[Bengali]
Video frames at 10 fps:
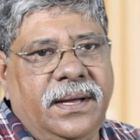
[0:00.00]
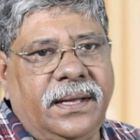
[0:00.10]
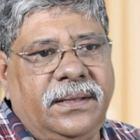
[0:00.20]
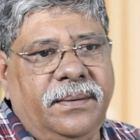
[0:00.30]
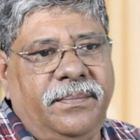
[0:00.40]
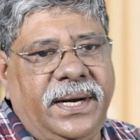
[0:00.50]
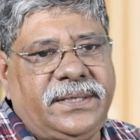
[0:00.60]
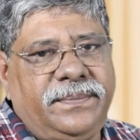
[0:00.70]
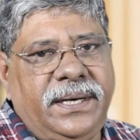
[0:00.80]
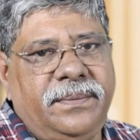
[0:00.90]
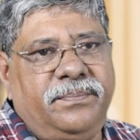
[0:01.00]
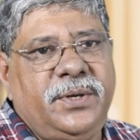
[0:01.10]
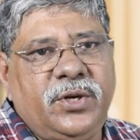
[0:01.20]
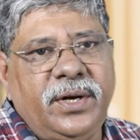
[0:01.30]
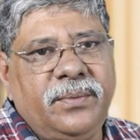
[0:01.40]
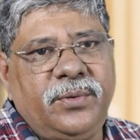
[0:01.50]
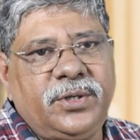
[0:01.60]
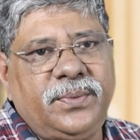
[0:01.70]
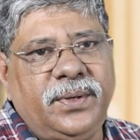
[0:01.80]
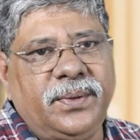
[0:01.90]
একদম ব্যাটসম্যানের পিছনে
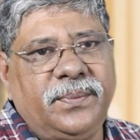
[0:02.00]
বসবো